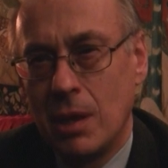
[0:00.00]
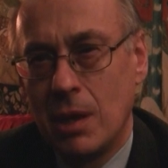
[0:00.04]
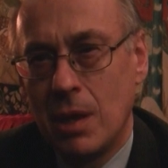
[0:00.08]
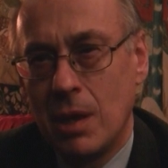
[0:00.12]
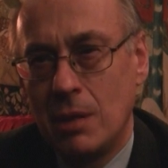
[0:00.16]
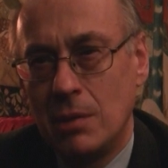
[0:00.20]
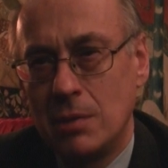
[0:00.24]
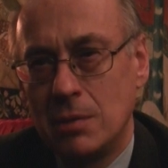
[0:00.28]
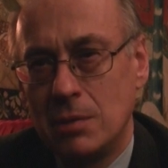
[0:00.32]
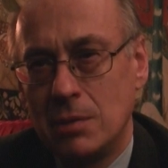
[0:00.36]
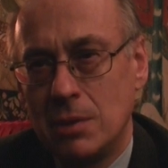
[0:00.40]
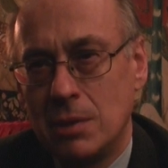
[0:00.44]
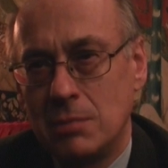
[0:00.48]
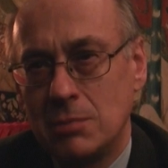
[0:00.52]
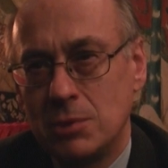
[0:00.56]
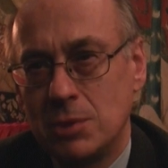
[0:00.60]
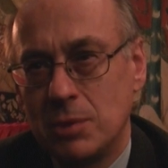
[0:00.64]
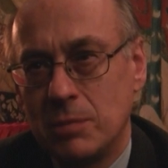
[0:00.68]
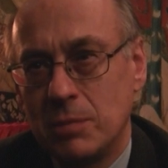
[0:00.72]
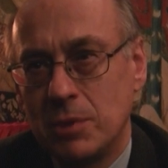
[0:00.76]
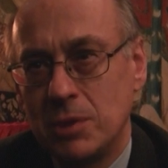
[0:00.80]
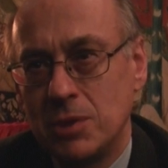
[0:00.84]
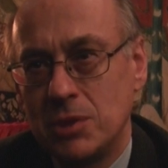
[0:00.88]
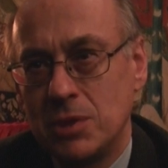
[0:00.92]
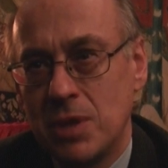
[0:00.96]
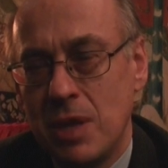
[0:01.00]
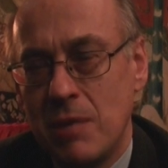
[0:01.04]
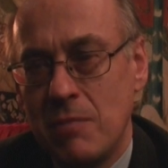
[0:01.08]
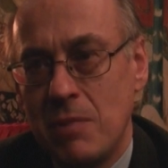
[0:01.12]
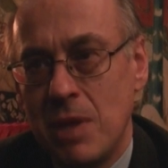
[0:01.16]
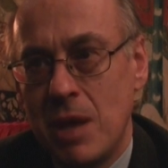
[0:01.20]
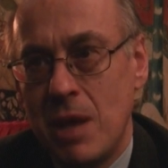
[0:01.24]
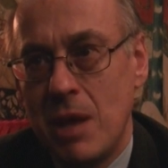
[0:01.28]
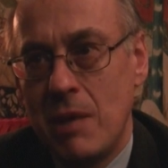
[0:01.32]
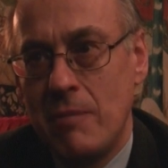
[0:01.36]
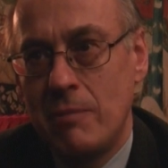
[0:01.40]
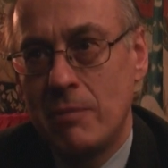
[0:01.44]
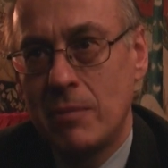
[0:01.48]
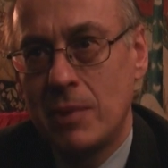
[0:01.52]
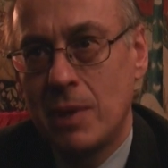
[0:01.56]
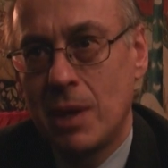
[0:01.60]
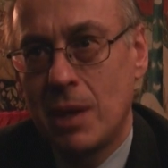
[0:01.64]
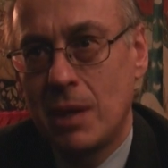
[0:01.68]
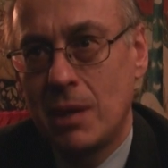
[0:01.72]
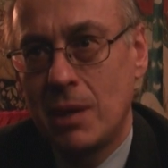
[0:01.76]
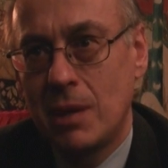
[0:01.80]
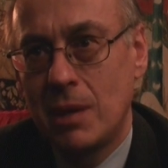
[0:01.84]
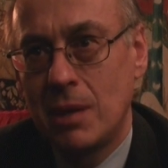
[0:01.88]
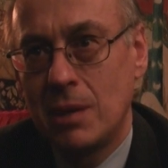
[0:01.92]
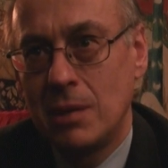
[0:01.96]
ja, ja muszę powiedzieć, że ja miałam
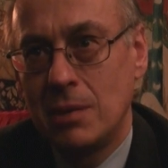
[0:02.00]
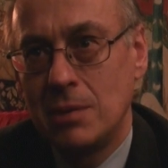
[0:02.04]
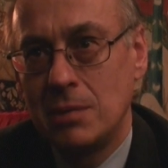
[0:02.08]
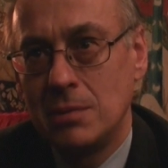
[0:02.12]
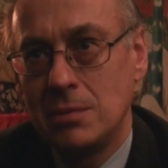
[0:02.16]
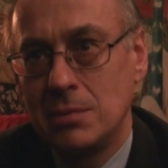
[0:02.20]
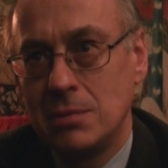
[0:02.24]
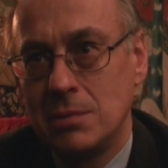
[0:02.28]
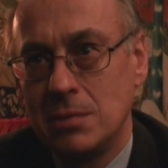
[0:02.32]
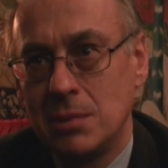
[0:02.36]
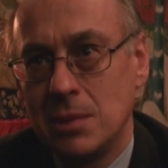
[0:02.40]
takie